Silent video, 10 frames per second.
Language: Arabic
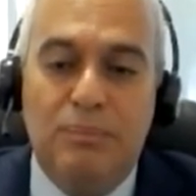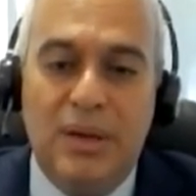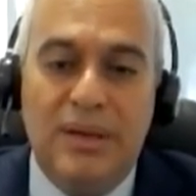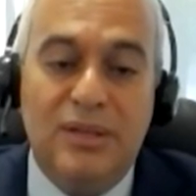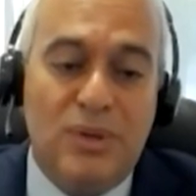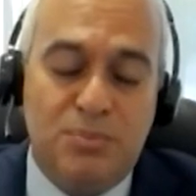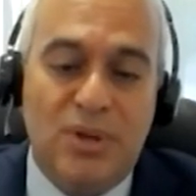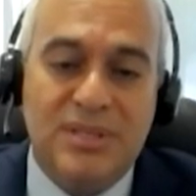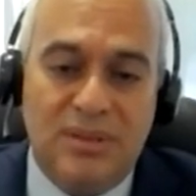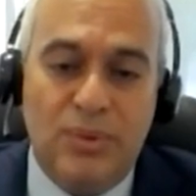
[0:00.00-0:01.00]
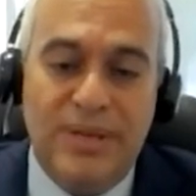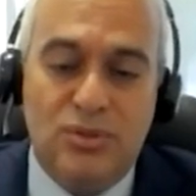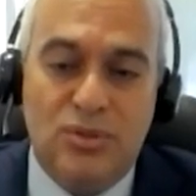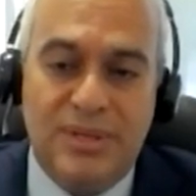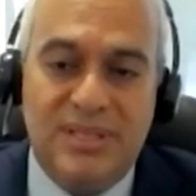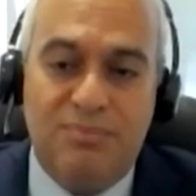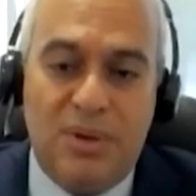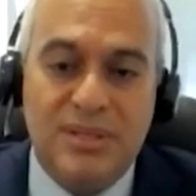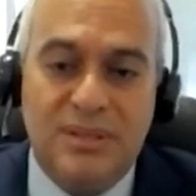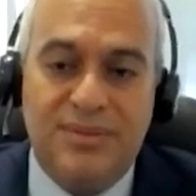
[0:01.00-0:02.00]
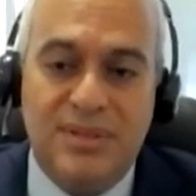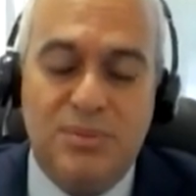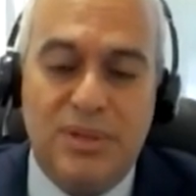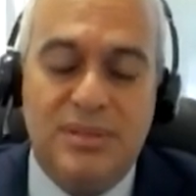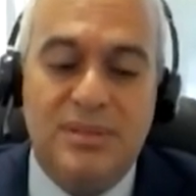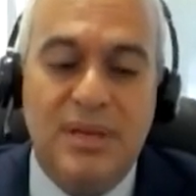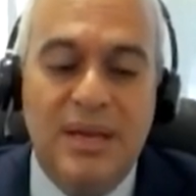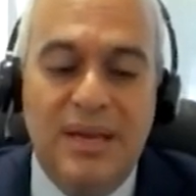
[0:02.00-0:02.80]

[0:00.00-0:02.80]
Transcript: ات واز بوزيتيف وي يوز تو ريسيف بوزيتيف ريسبونسز